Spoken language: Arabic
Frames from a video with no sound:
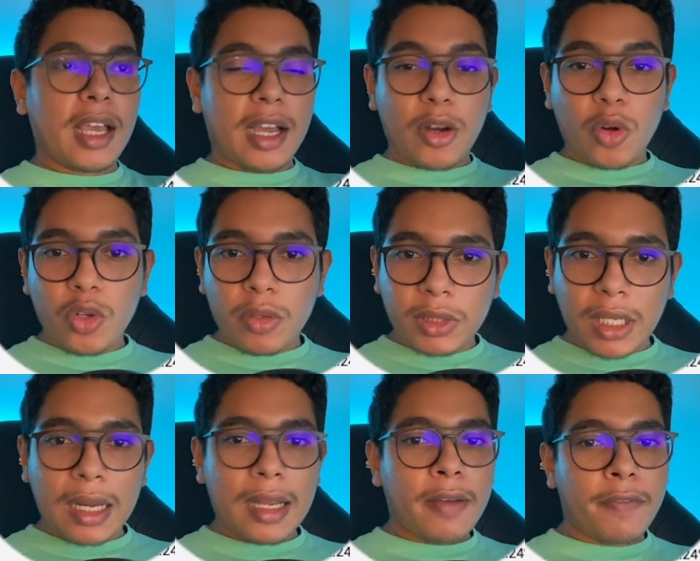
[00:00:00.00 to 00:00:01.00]
الوغ اليوم
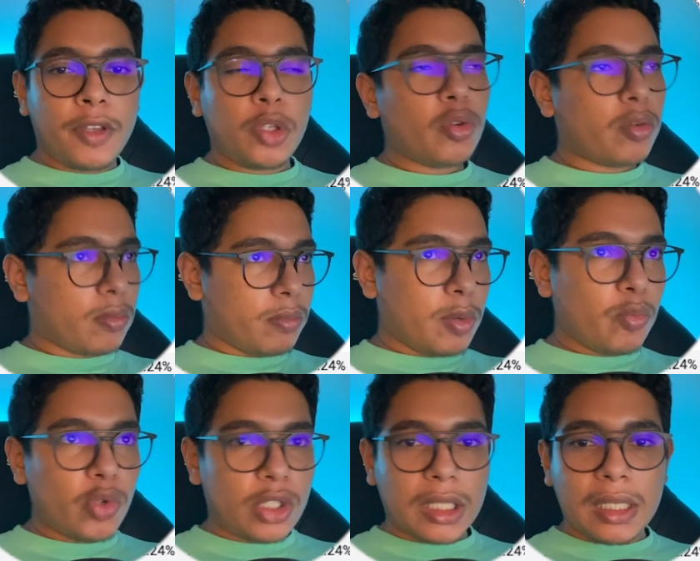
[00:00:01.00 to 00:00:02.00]
صراحه فيديو ما
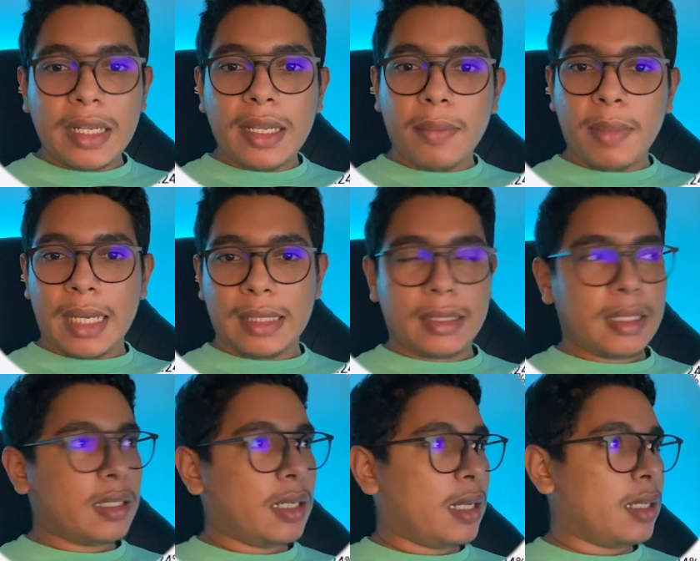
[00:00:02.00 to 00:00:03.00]
موجد ليه ما حتى
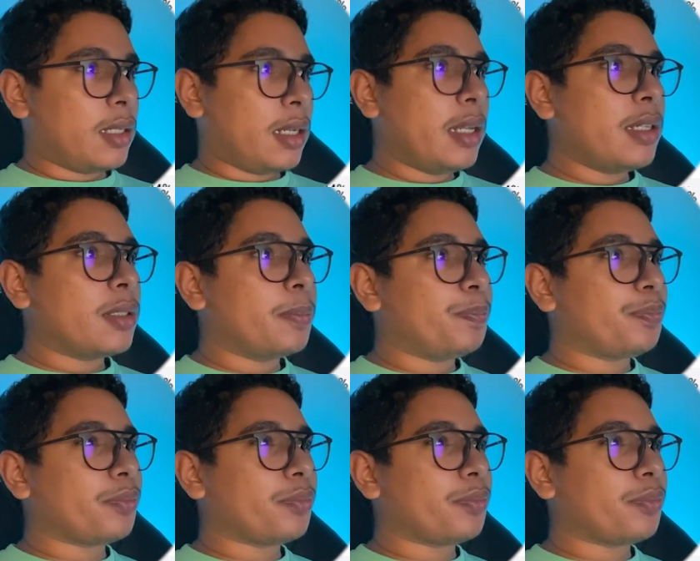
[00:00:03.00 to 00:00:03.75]
شي حاجه علاش